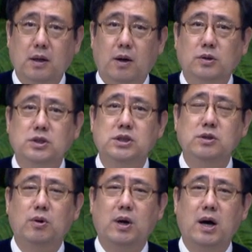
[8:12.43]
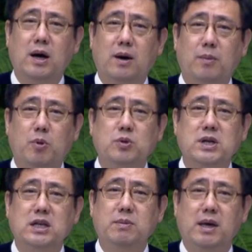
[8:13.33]
어느 신도가
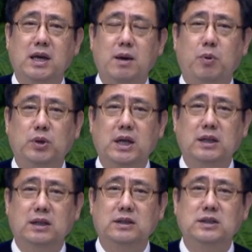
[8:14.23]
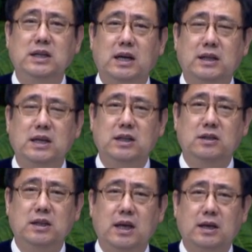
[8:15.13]
목사님에게 보낸 글이 하나
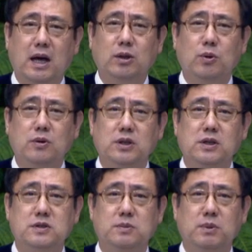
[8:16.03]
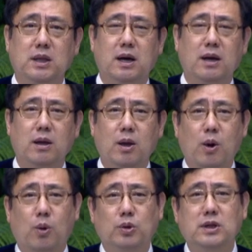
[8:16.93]
있는데 카톡 글이었습니다.
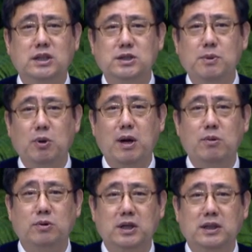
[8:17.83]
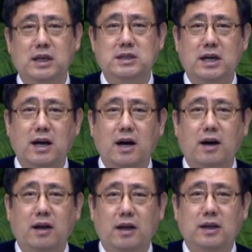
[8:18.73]
오늘 아침에 올라온 글인데
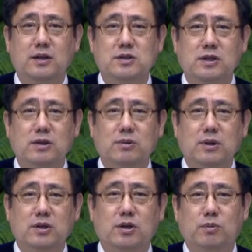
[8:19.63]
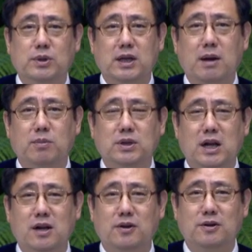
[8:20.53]
제가 이것을 여러분에게 한번
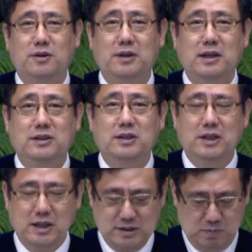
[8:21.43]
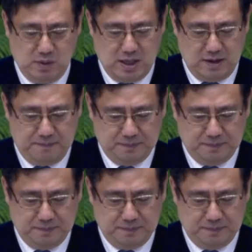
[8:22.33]
읽어 드리겠습니다.